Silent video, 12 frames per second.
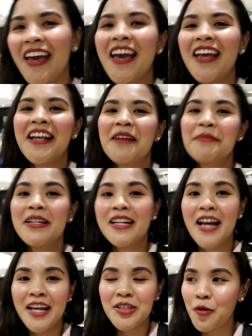And nga pala
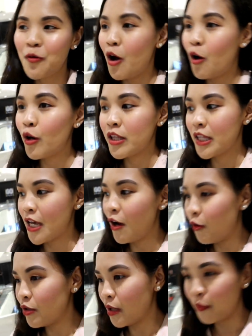guys, kung ako hindi
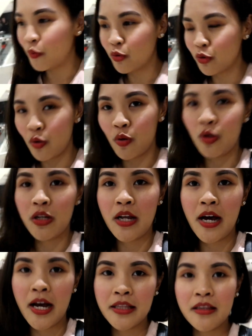ako nabudol
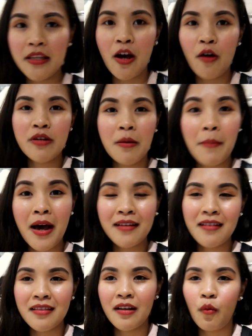at hindi ako na
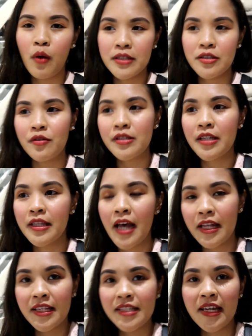magnet ng Watson, si
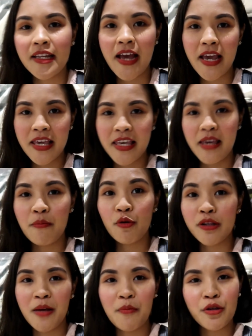daddy sa Nike,
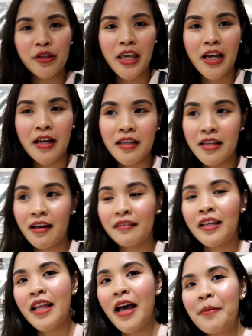muntik-muntikan na nang
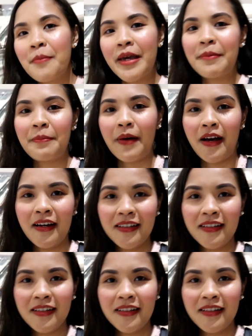dadamay pa.